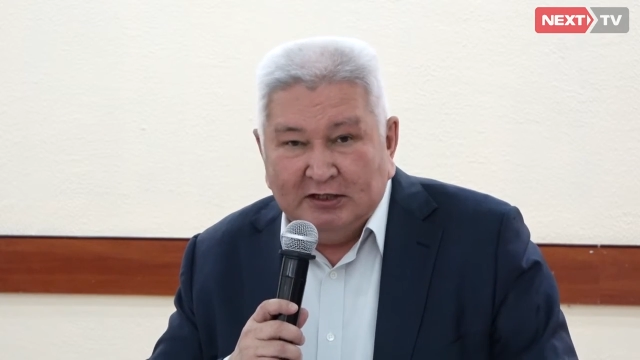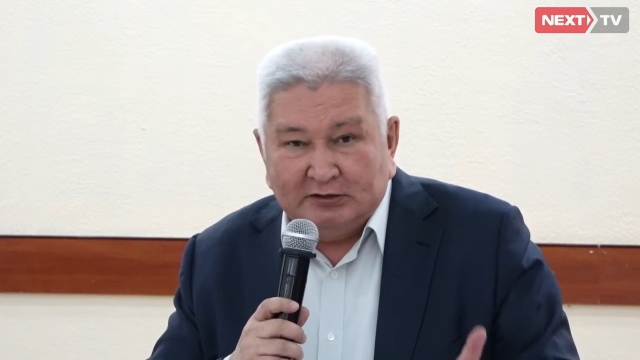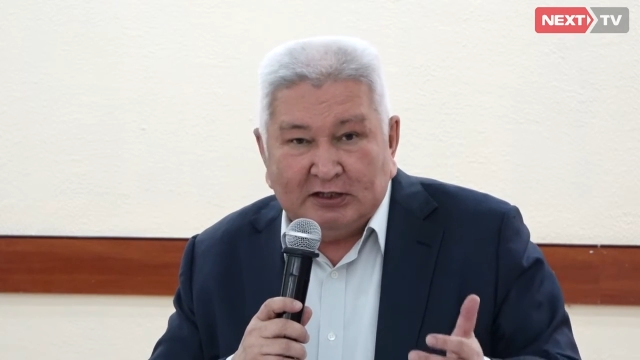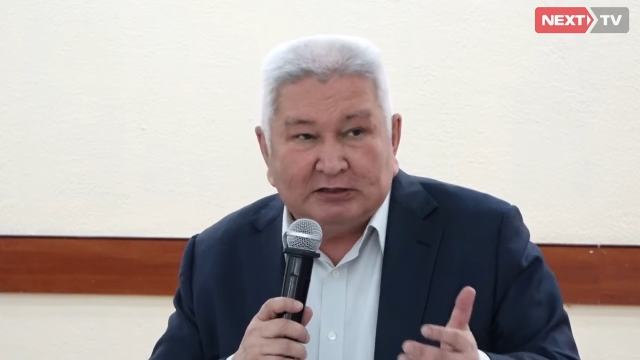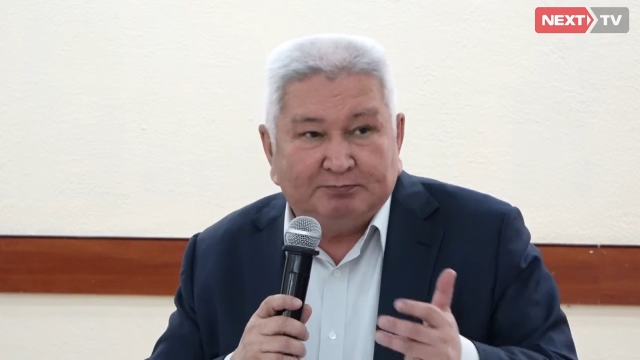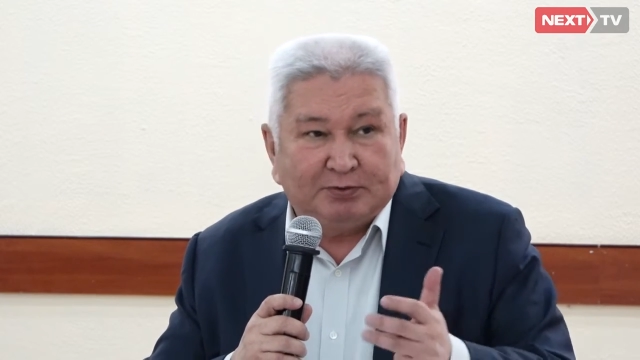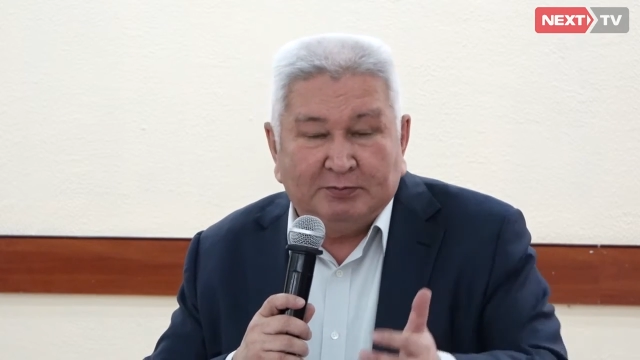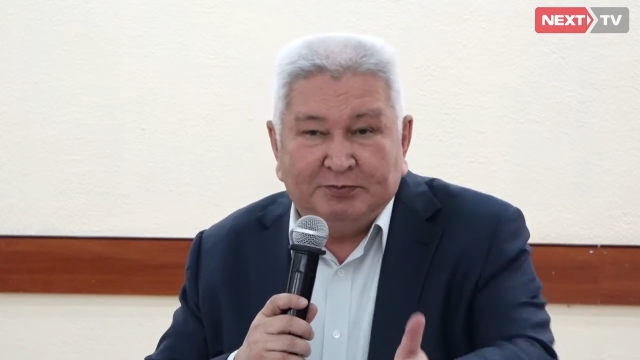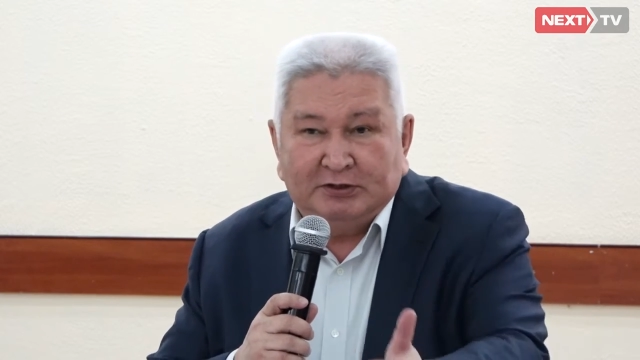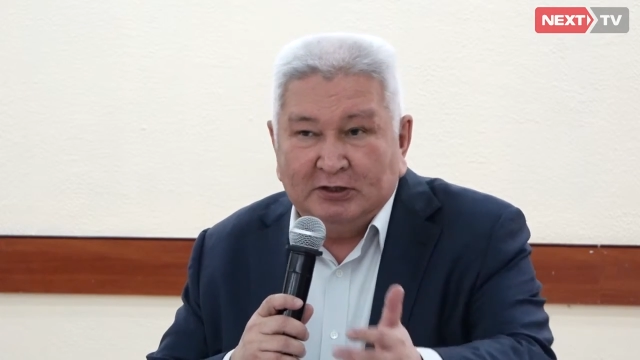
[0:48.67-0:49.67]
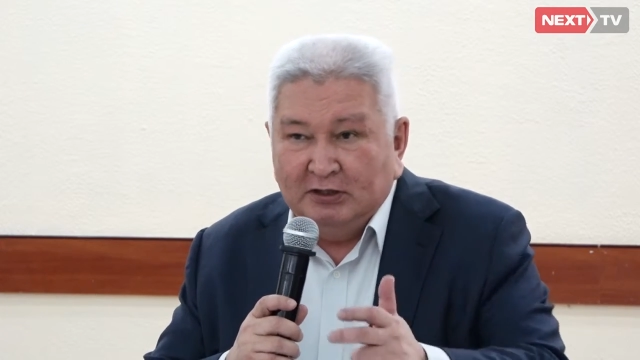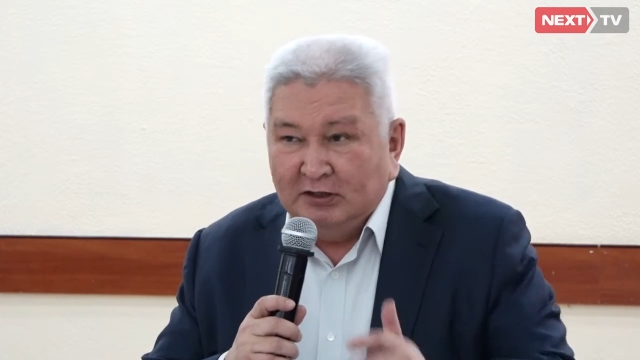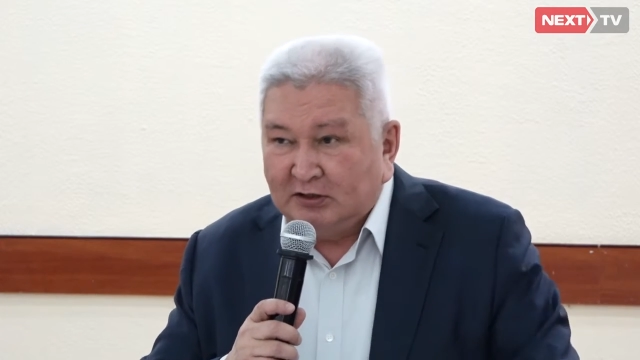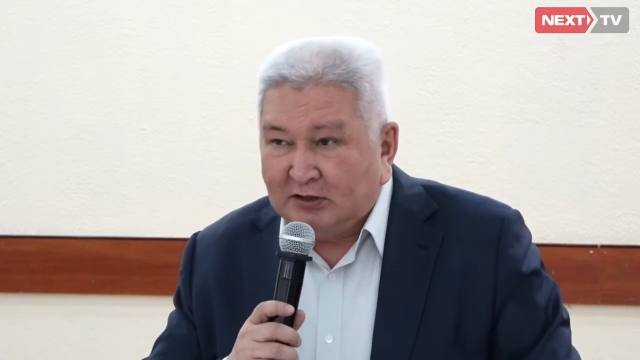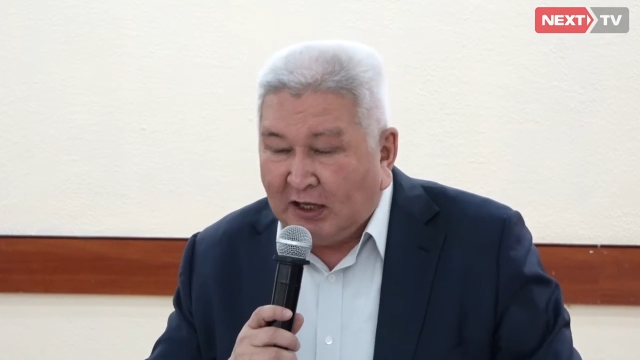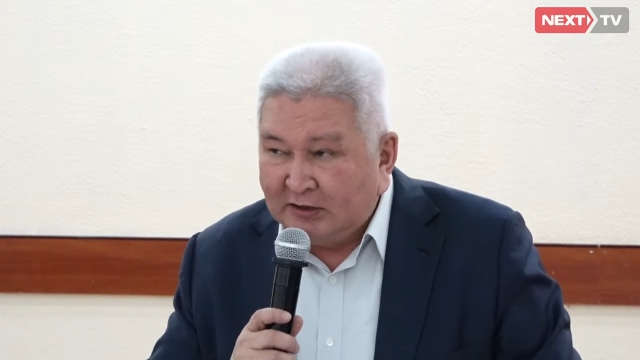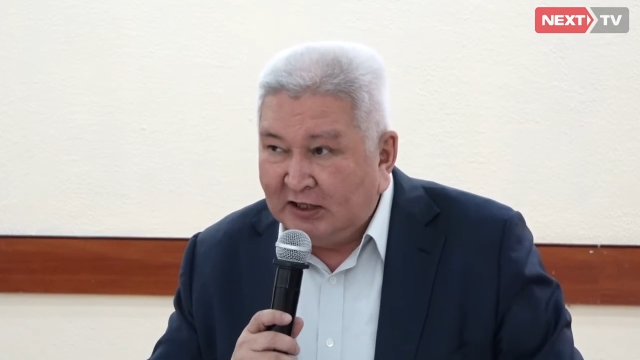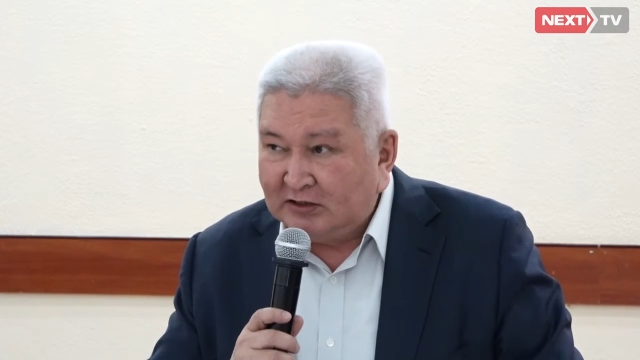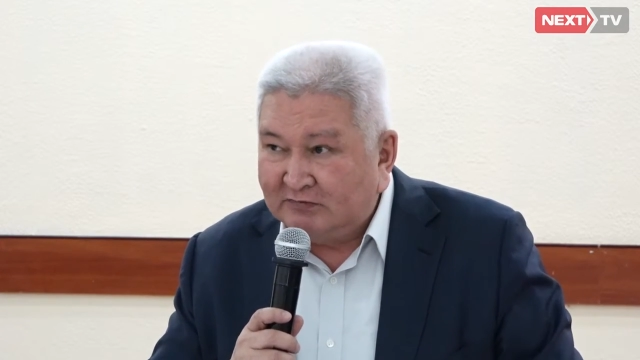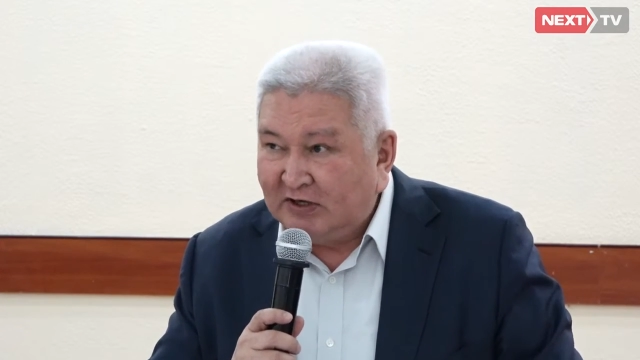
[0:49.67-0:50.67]
надо пробить
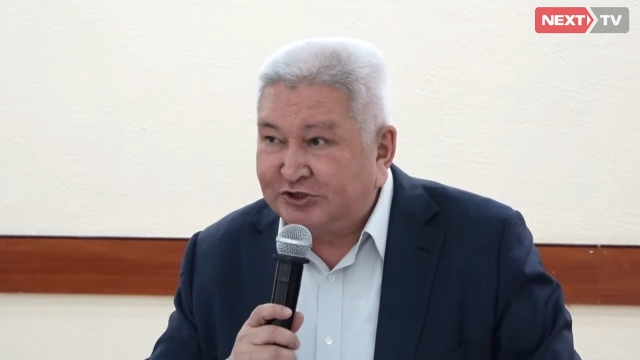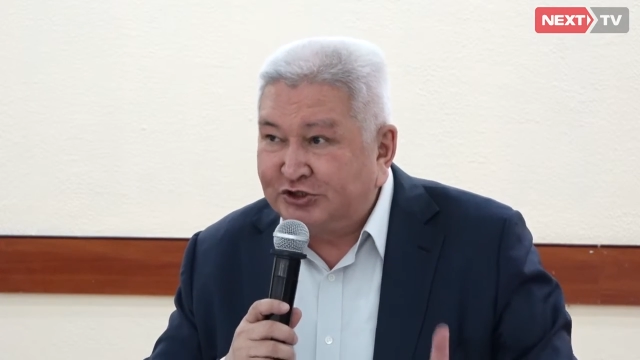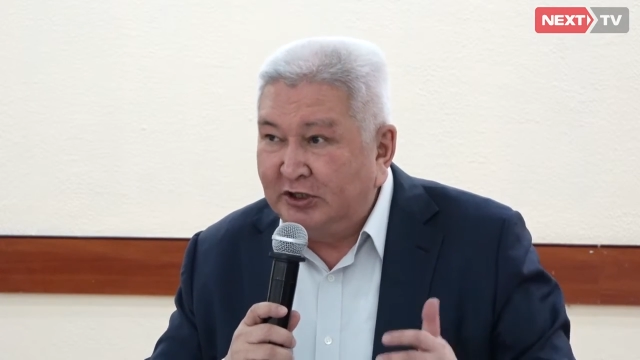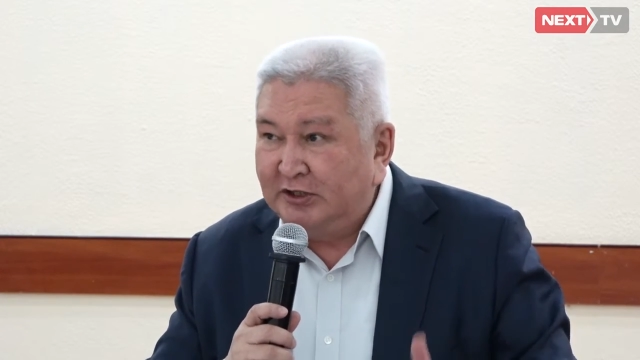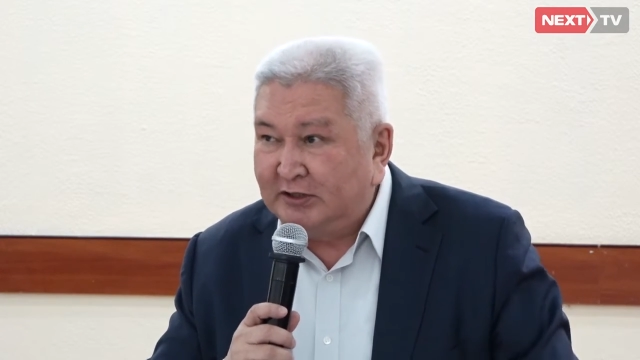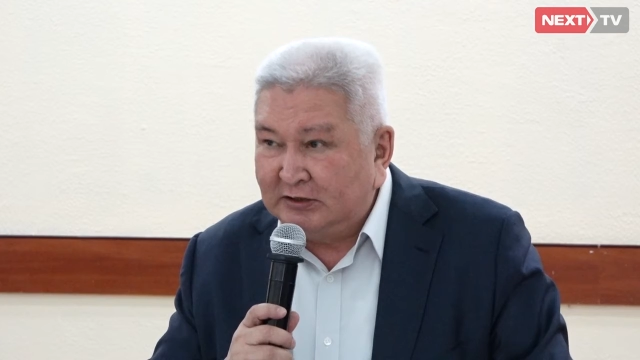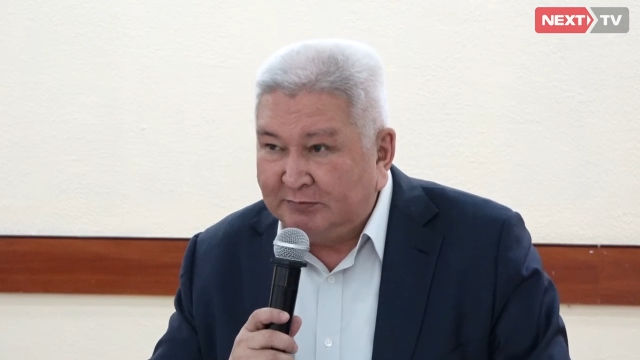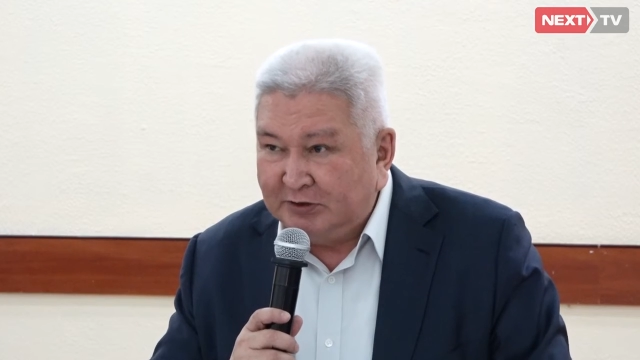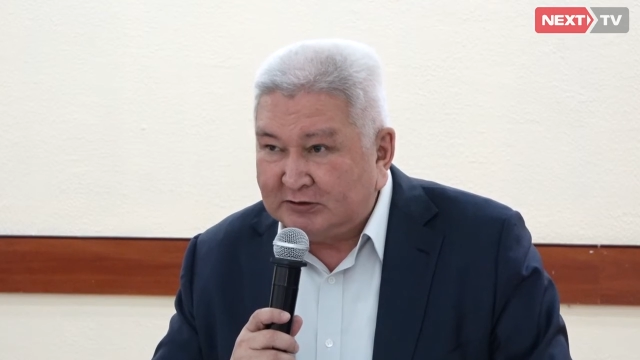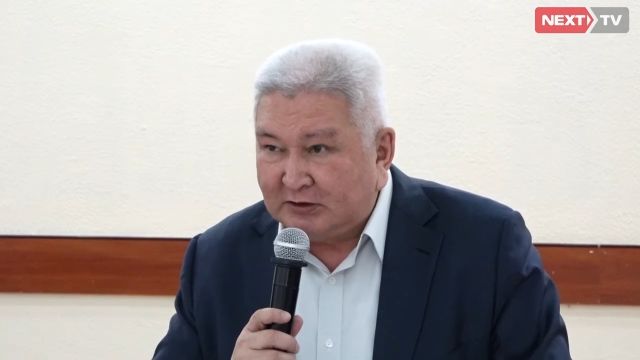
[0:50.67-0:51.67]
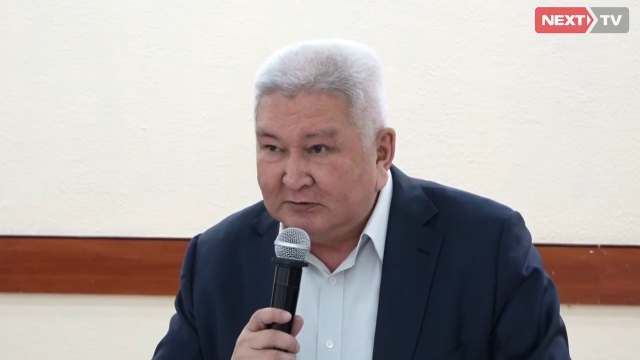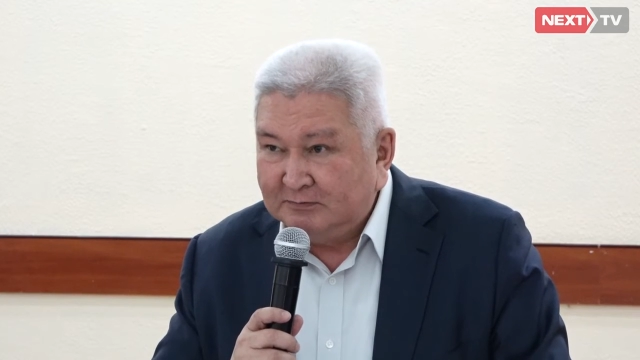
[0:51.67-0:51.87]
канал 24 километра.